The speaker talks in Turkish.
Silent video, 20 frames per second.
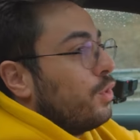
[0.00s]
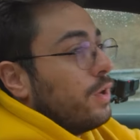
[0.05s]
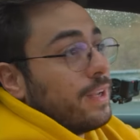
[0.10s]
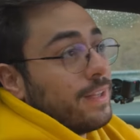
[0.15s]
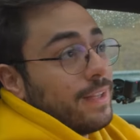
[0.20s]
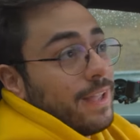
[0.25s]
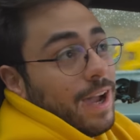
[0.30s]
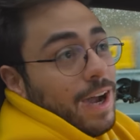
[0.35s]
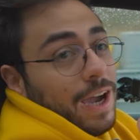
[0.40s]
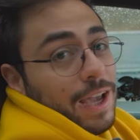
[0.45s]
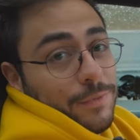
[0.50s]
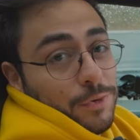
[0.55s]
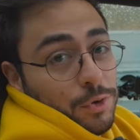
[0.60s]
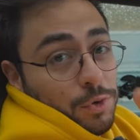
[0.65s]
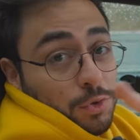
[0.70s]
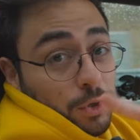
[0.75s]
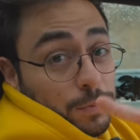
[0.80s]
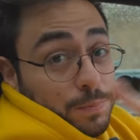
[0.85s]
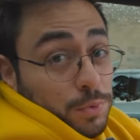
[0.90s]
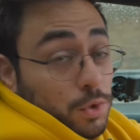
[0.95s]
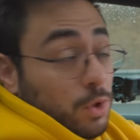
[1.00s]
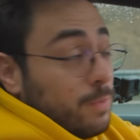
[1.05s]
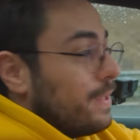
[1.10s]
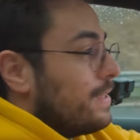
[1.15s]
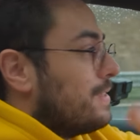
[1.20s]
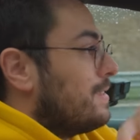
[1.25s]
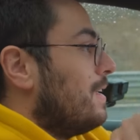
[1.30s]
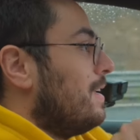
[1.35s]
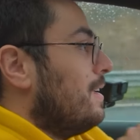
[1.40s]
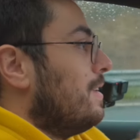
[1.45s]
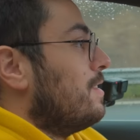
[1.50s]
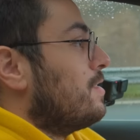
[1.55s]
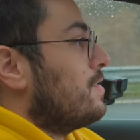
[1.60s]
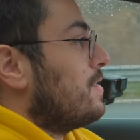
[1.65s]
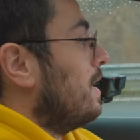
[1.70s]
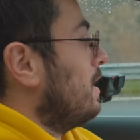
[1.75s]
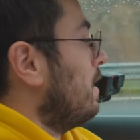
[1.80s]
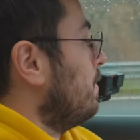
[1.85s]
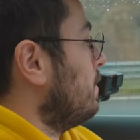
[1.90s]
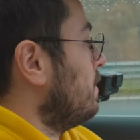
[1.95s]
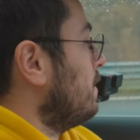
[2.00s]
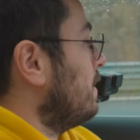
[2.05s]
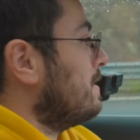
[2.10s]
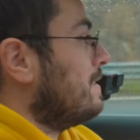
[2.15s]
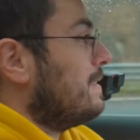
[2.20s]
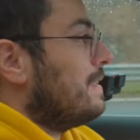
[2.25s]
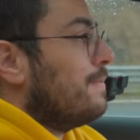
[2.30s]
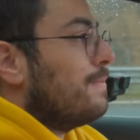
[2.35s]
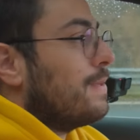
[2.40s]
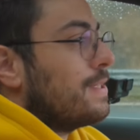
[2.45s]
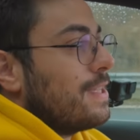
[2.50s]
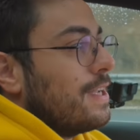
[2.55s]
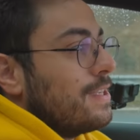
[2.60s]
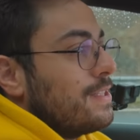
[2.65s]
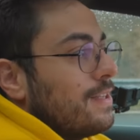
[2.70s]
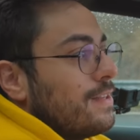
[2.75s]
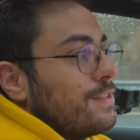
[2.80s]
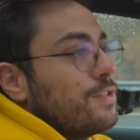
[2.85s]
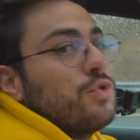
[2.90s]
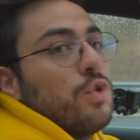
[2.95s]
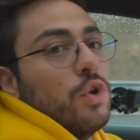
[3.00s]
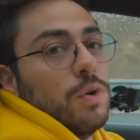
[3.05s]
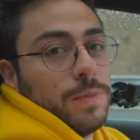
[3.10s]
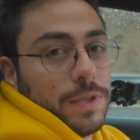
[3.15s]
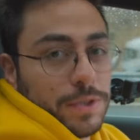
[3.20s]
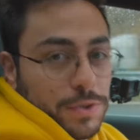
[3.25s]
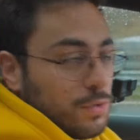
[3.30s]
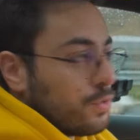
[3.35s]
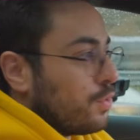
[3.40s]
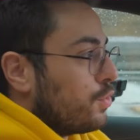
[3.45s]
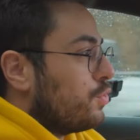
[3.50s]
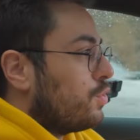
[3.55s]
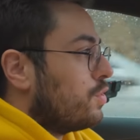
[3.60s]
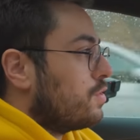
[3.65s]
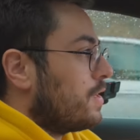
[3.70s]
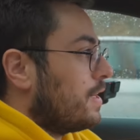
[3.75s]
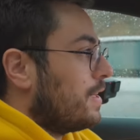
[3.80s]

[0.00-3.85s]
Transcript: Bu arada iPhone 14 Pro Max ile ilgili sağlamlık testi mesajlarınızı, yorumlarınızı görüyoruz